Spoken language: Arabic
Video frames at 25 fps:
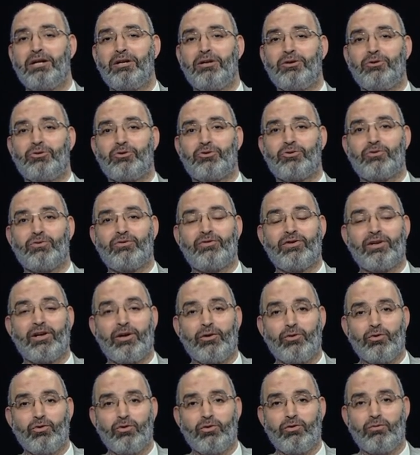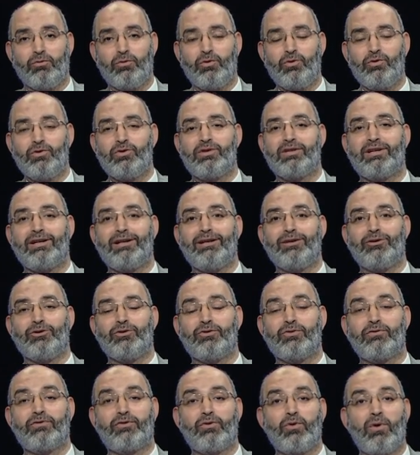نشوف عيون موسى
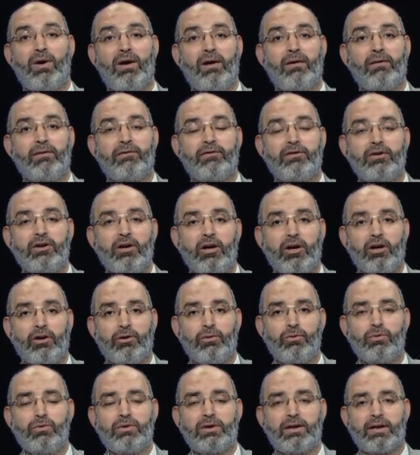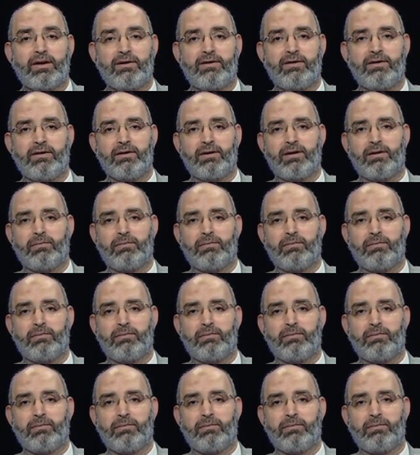نشوف في عيون كثيرة